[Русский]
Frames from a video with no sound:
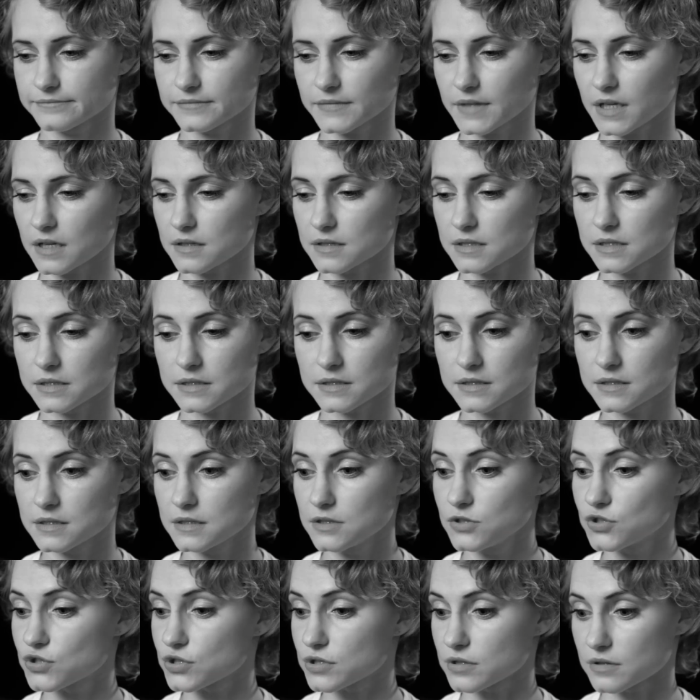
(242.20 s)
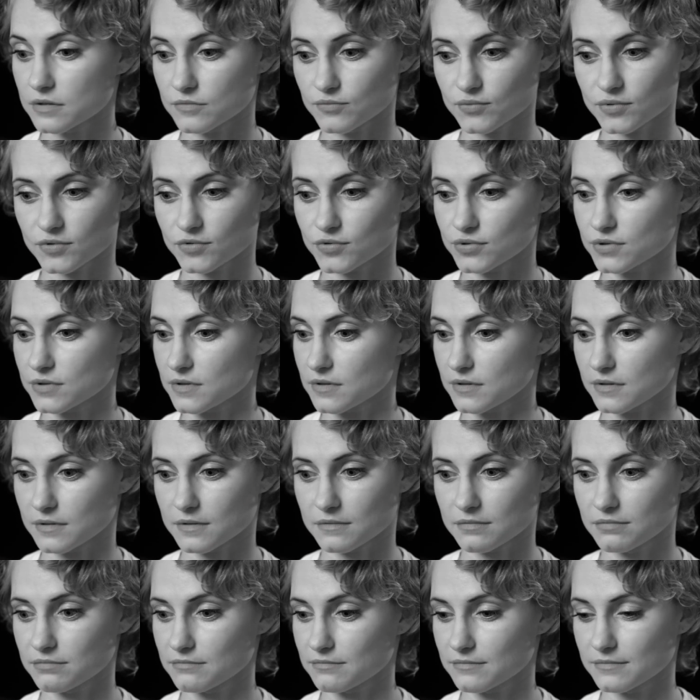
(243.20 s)
Артистичный
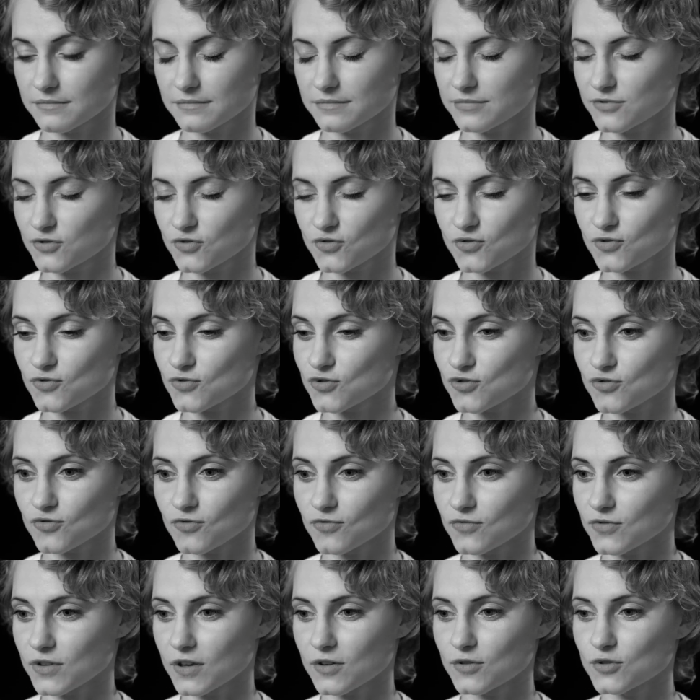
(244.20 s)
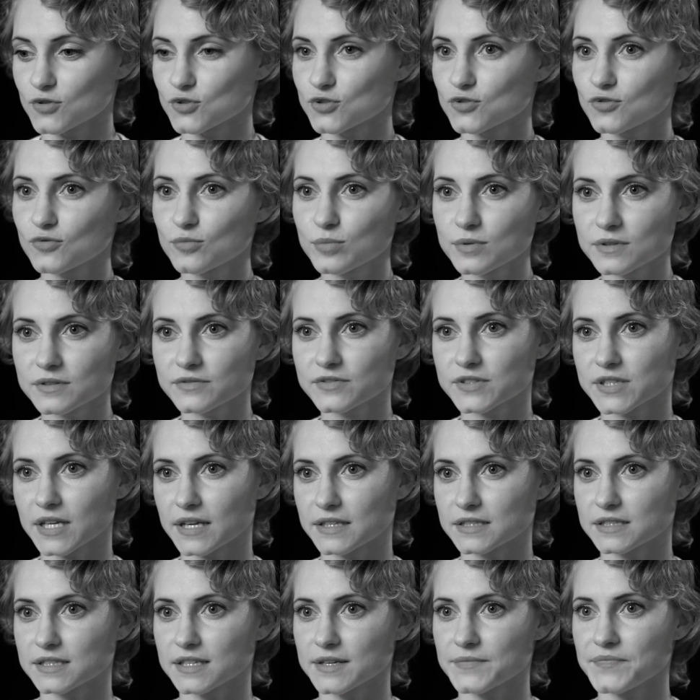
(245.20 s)
просто, все, что он, я говорю, что было в
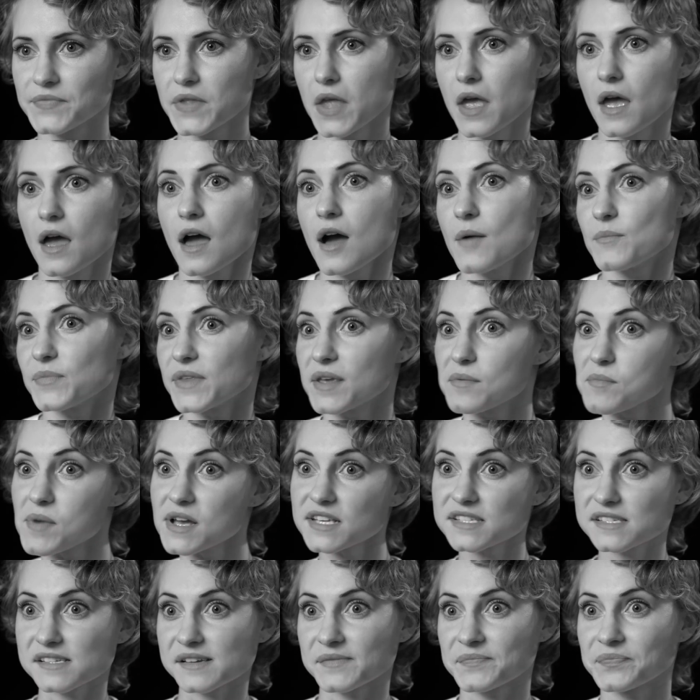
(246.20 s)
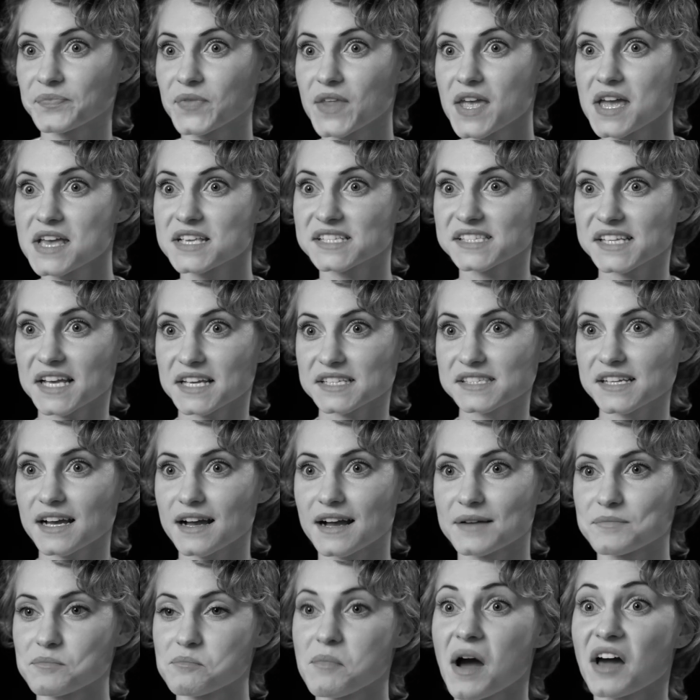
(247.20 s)
садике? Мне Маша
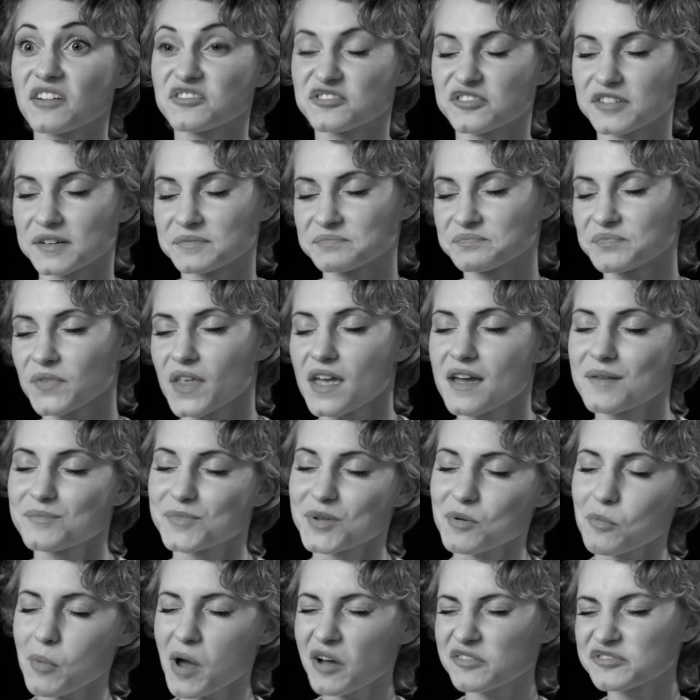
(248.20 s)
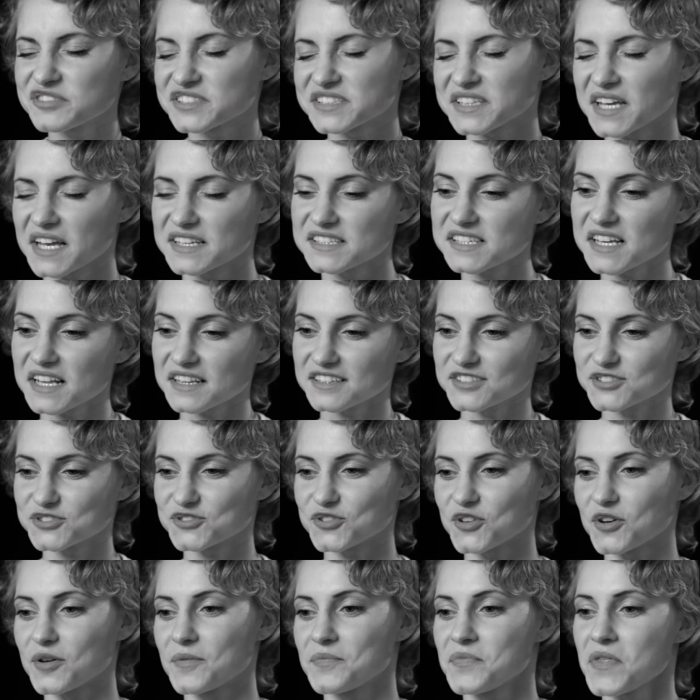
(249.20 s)
сказала, Мафа, мне Мафа сказала,
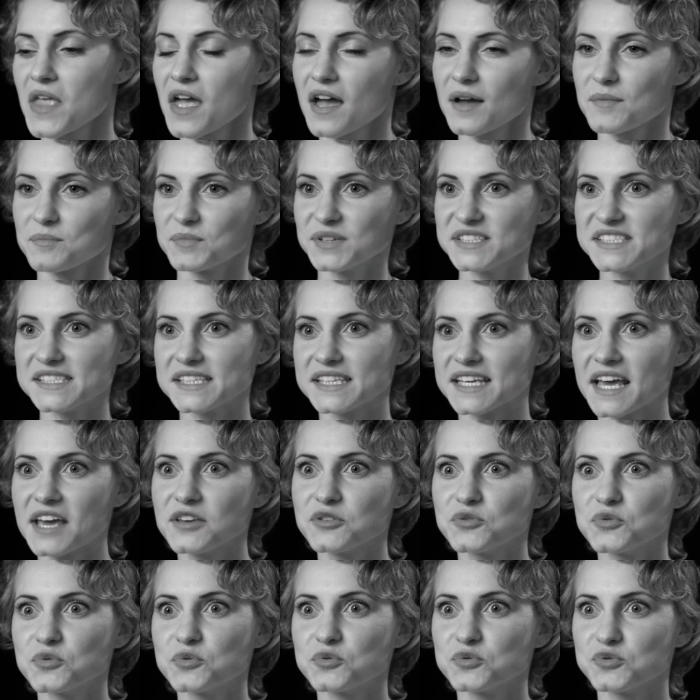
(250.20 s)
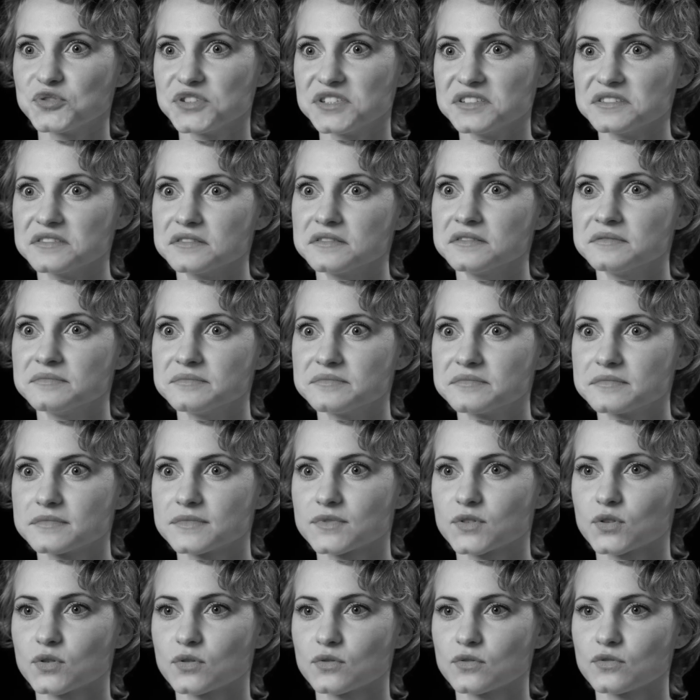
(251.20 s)
что мы, я ее укусил.
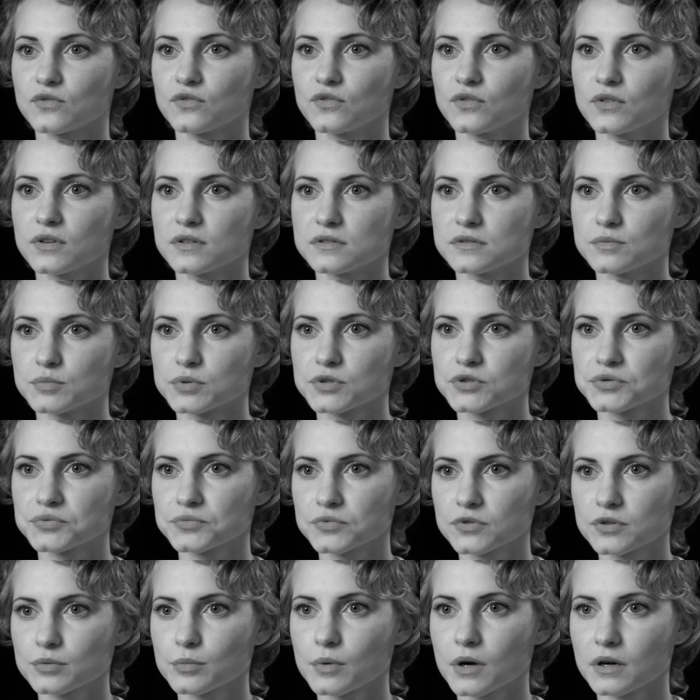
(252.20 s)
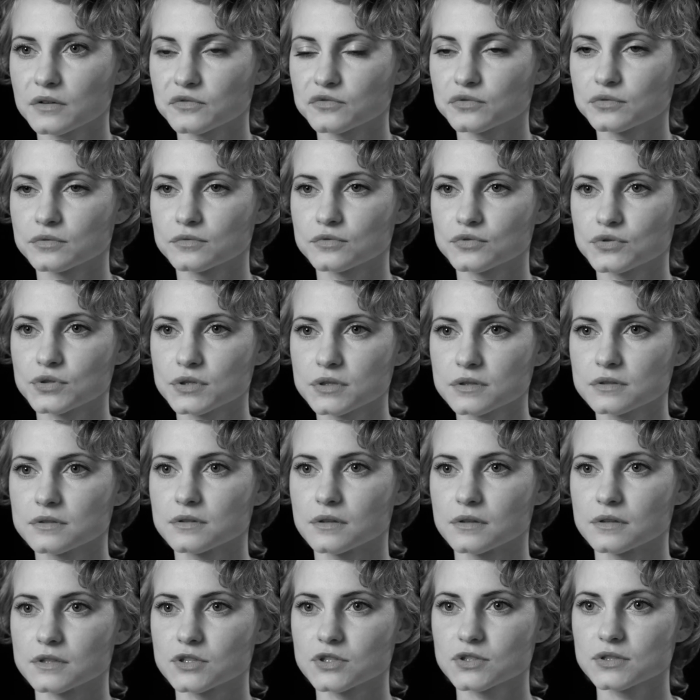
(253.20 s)
Я говорю, Федя, почему ты Марфу
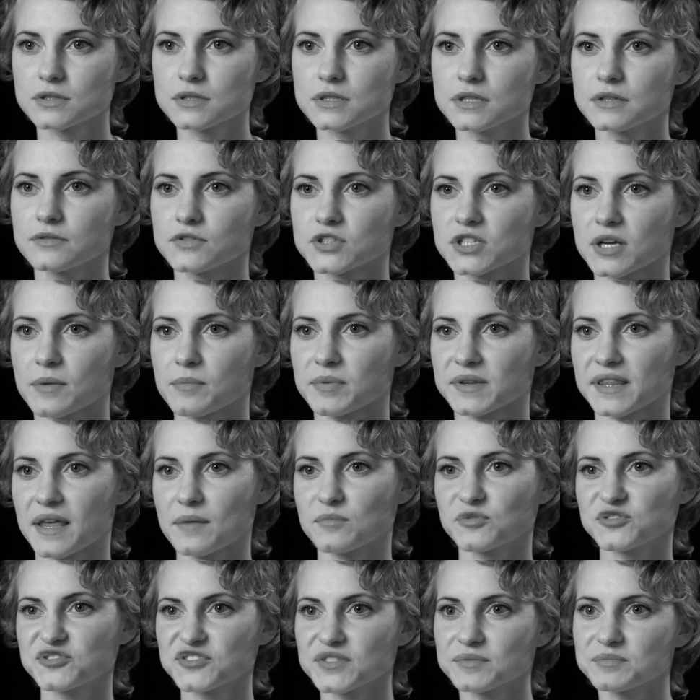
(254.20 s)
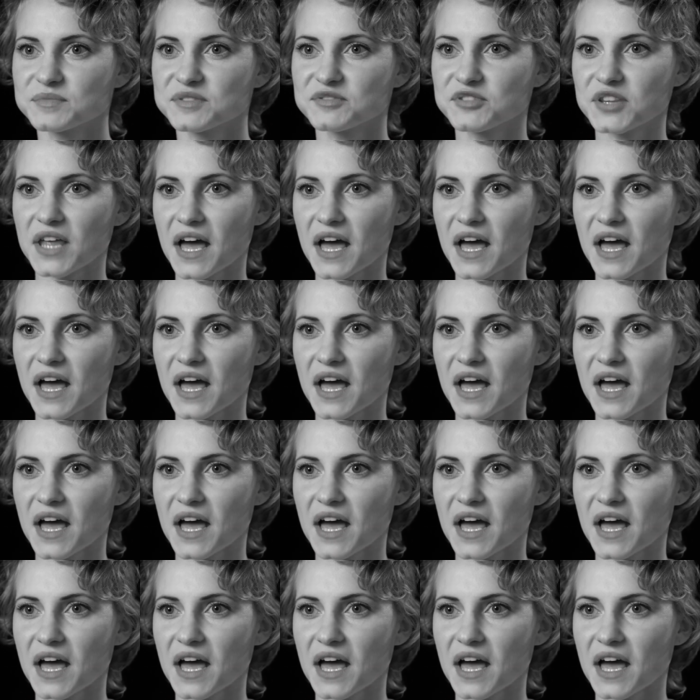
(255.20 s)
укусила? Она же девочка, потому что мы...